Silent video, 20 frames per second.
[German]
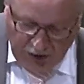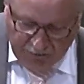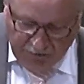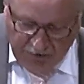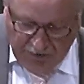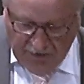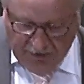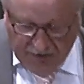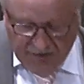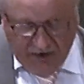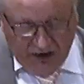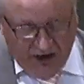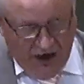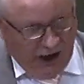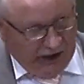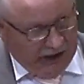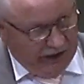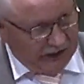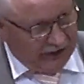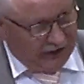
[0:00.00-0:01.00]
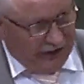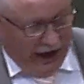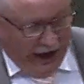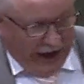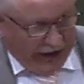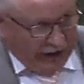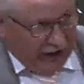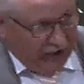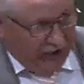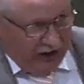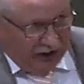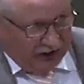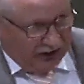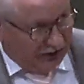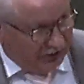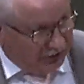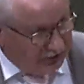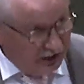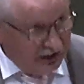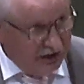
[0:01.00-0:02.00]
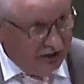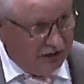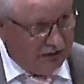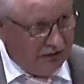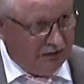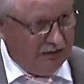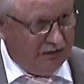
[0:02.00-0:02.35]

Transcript: wie wenn wir gar nicht reingewaschen sind.